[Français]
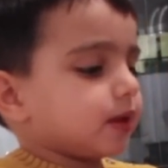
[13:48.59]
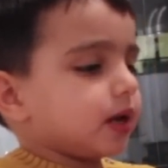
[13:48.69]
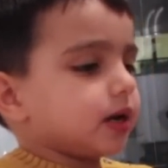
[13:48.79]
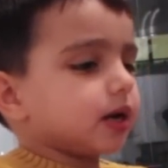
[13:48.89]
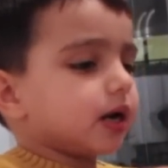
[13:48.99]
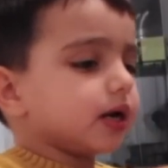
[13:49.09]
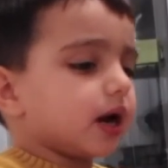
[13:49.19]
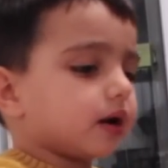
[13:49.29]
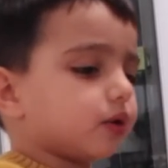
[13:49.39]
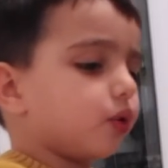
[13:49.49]
Et là, il
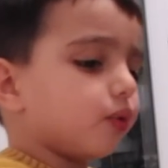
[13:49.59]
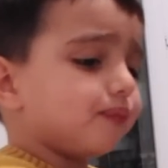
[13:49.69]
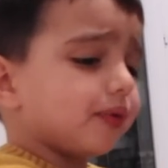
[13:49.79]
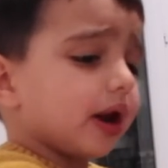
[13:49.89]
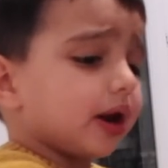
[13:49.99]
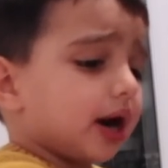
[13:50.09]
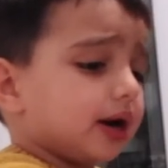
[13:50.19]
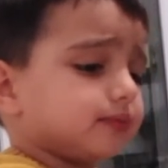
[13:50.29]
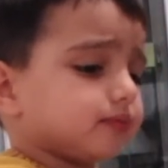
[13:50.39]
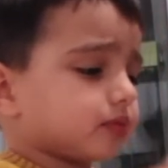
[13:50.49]
a coupé là.
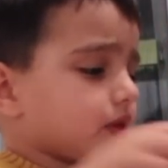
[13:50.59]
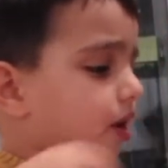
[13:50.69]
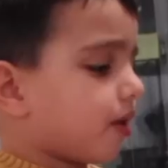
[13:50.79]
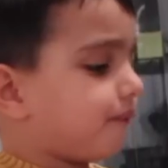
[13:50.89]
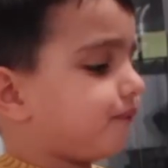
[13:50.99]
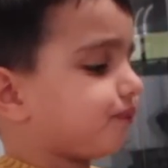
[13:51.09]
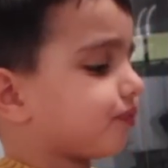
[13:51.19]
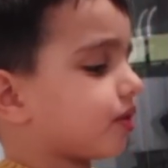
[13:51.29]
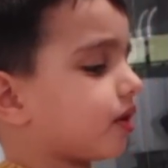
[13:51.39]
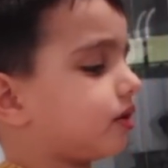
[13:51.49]
C'est pas
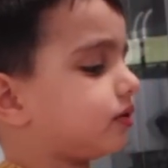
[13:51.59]
grave.